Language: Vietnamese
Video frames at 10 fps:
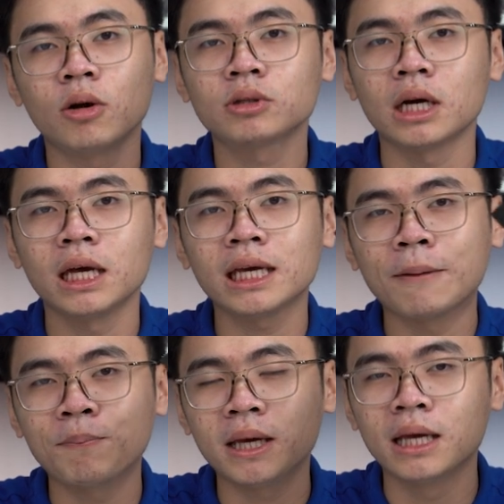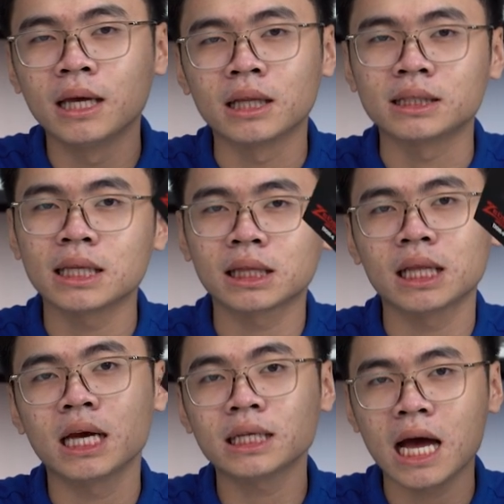sẽ hỗ trợ XMP thực
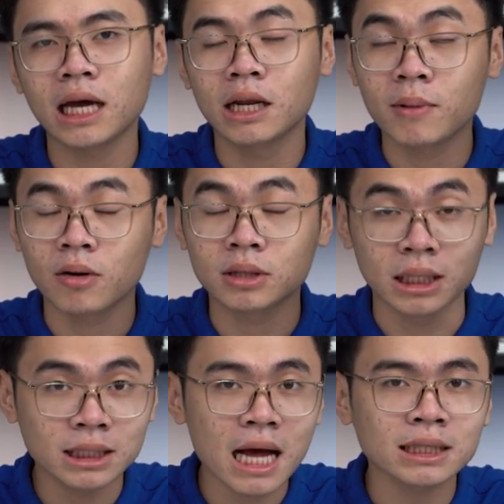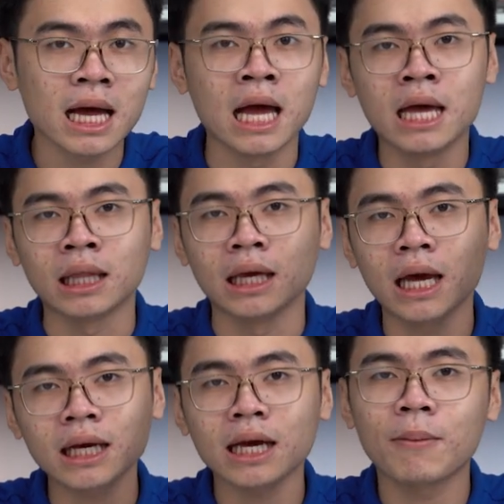tế ra nếu mình nói chính xác ra thì
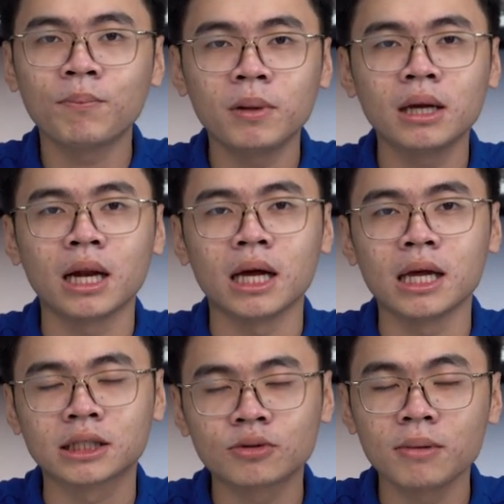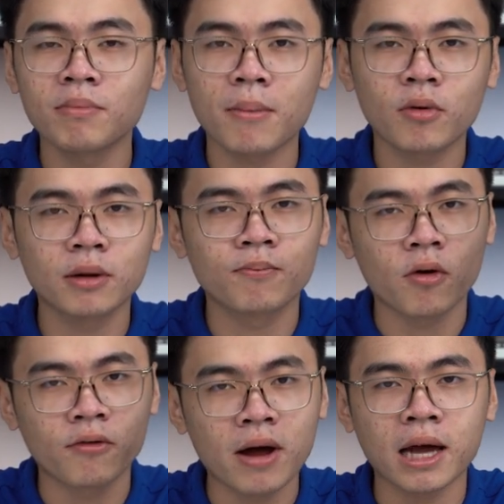XMP là Extreme Memory
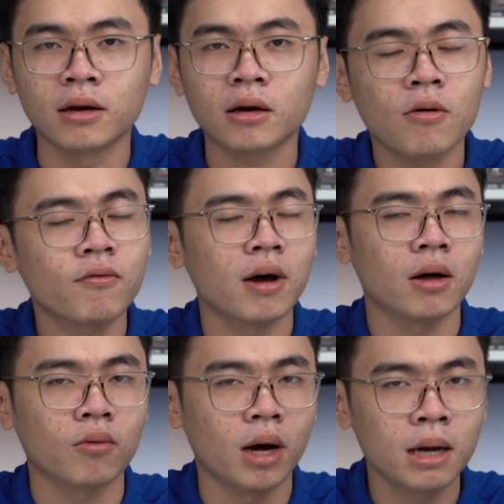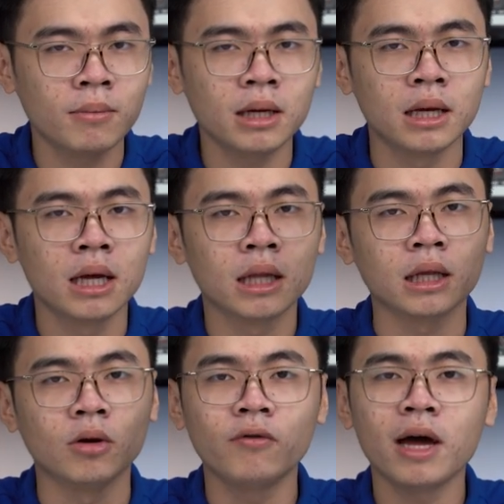Profile nó không phải của AMD
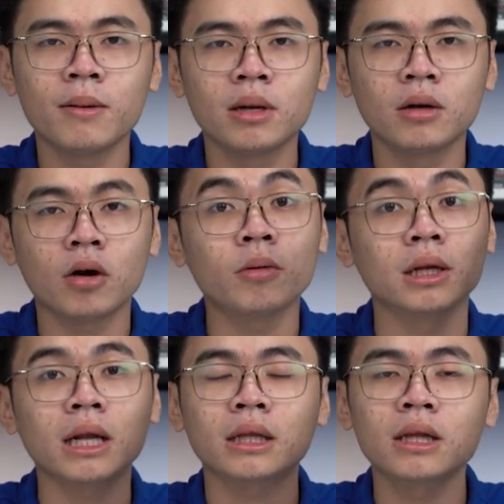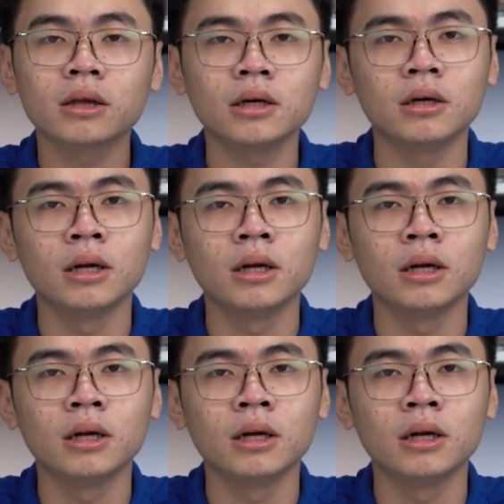thì đối với AMD nó có tính năng tương tự